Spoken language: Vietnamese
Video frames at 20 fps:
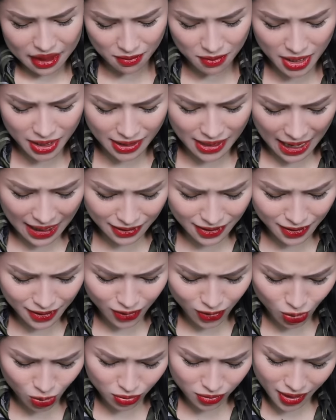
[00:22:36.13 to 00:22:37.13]
Mình đã
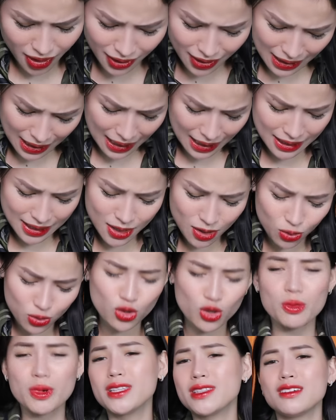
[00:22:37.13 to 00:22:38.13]
sử dụng rất là nhiều
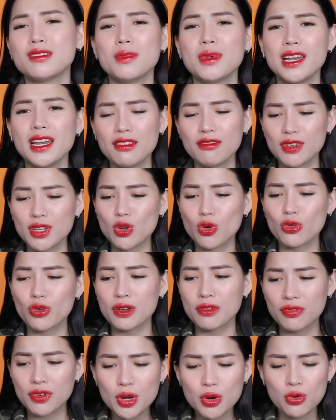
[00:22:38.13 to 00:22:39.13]
rồi, bây giờ mới lên video
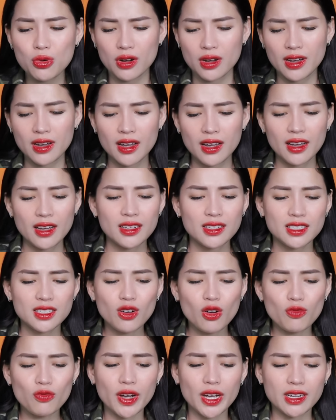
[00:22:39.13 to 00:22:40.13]
review,
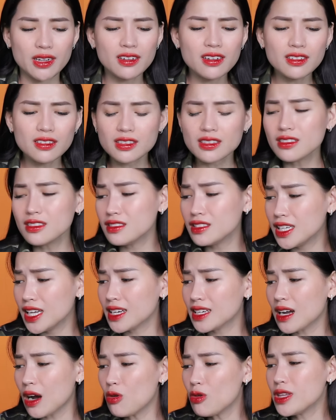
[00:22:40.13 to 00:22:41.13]
chứ không phải cứ tự
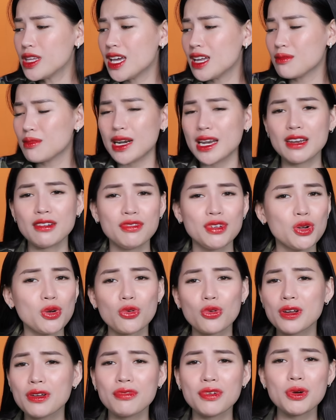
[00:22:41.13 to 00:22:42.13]
nhiên ngẫu nhiên mà lên
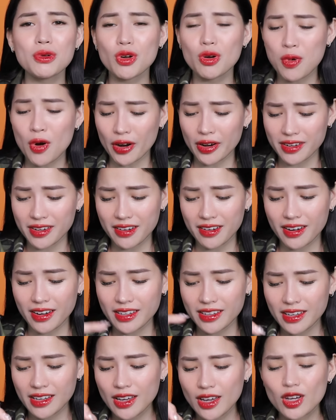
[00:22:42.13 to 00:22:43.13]
video review đâu mọi người ơi.